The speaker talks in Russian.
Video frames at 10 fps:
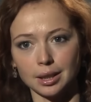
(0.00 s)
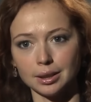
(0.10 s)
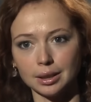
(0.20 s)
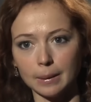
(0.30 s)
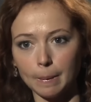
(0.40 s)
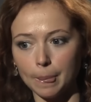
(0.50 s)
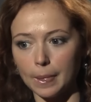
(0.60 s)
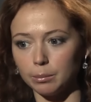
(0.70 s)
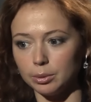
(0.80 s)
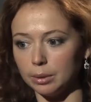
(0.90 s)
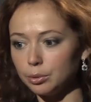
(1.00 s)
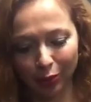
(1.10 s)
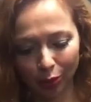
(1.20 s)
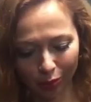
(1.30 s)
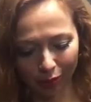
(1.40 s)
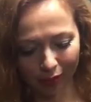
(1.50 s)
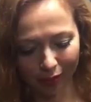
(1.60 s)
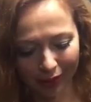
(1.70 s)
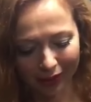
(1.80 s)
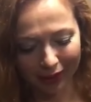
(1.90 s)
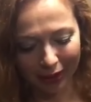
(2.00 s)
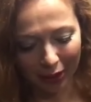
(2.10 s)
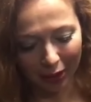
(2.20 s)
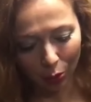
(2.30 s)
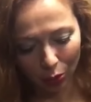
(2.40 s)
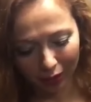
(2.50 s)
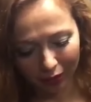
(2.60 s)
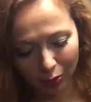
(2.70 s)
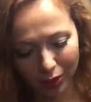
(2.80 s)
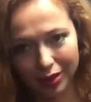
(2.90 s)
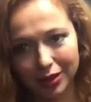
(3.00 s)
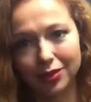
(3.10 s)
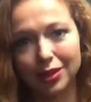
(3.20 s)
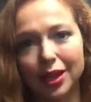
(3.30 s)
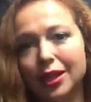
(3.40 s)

причащалась, беседовала с духовными наставниками.